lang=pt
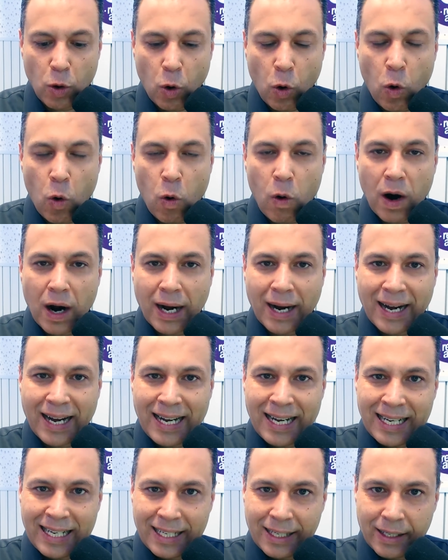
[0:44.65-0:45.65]

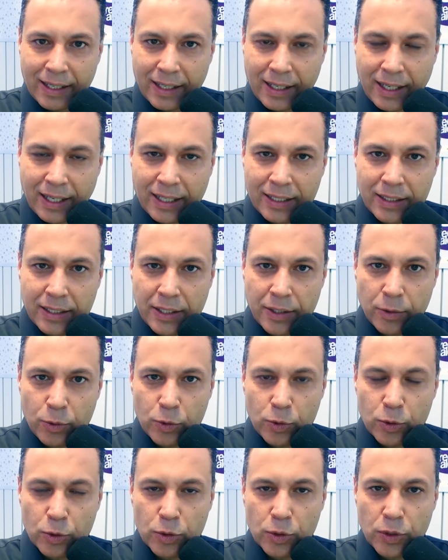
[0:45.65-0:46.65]
honrar a
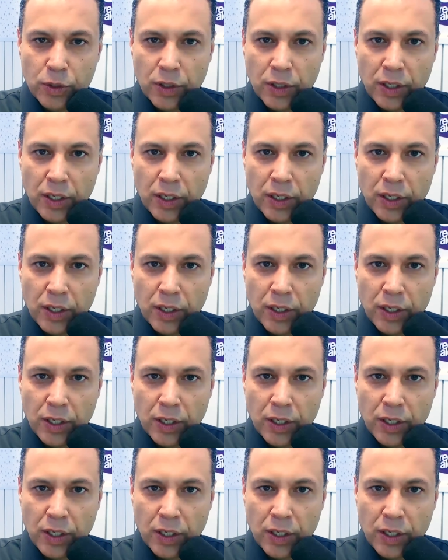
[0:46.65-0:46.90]
Deus